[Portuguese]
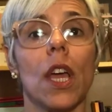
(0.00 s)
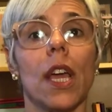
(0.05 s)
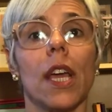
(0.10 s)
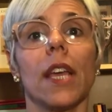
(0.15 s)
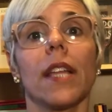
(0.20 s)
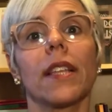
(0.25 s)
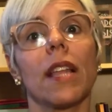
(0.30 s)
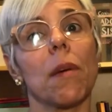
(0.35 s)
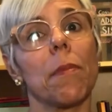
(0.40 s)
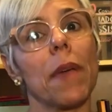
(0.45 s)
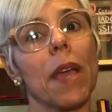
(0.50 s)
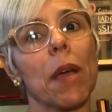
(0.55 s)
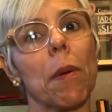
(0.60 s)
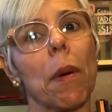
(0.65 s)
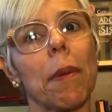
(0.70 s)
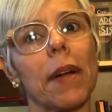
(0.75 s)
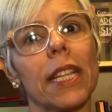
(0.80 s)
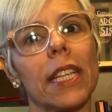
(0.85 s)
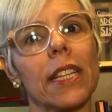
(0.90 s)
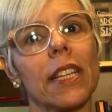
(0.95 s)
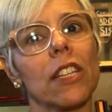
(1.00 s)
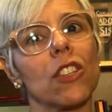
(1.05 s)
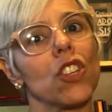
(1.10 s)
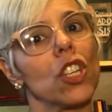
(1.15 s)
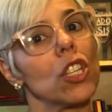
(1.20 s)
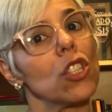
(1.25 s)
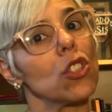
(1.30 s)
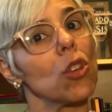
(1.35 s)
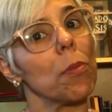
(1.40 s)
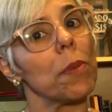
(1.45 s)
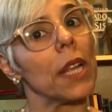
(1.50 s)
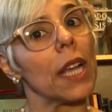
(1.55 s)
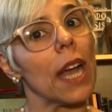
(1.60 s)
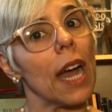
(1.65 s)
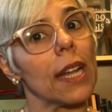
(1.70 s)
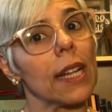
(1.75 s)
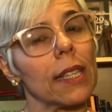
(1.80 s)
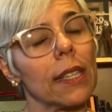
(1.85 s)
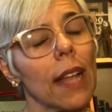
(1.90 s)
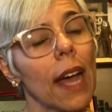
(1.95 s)
E também é uma maneira da gente se
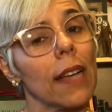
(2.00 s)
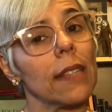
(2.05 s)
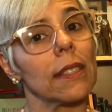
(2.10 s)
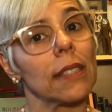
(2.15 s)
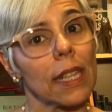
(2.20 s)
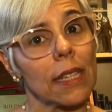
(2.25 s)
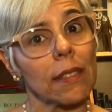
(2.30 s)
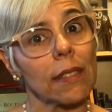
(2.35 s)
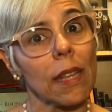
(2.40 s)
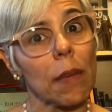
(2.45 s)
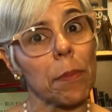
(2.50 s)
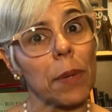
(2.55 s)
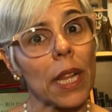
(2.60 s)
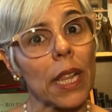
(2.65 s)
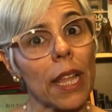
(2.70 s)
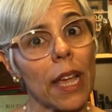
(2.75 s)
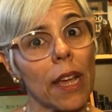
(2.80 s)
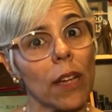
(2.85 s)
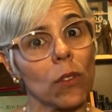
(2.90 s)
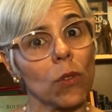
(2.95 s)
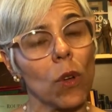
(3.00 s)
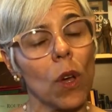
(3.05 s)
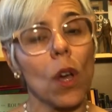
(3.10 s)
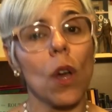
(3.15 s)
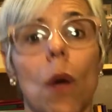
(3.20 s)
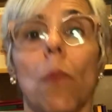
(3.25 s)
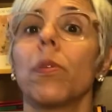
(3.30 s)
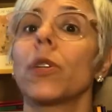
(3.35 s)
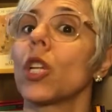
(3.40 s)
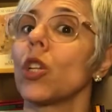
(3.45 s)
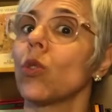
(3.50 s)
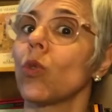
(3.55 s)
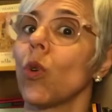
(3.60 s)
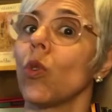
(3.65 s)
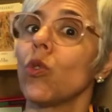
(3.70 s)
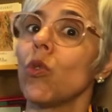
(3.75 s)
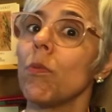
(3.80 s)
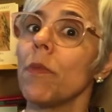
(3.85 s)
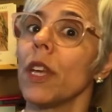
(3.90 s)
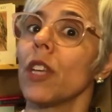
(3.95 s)
obrigar a, a estar sempre lendo, porque
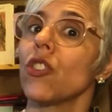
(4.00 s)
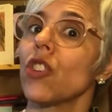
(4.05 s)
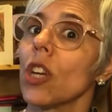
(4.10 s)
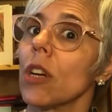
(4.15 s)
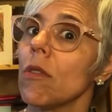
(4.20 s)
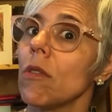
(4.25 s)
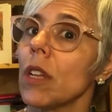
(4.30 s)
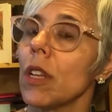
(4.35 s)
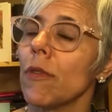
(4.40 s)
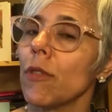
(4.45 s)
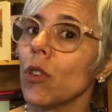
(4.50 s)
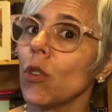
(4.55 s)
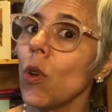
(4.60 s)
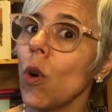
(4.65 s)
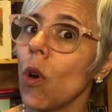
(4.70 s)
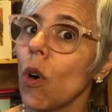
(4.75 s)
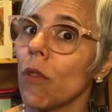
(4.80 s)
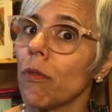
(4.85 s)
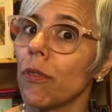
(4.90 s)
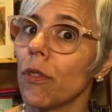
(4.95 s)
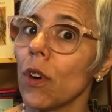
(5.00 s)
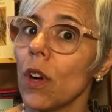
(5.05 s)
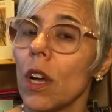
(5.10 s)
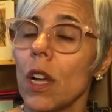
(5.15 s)
todo mês chega um livro novo.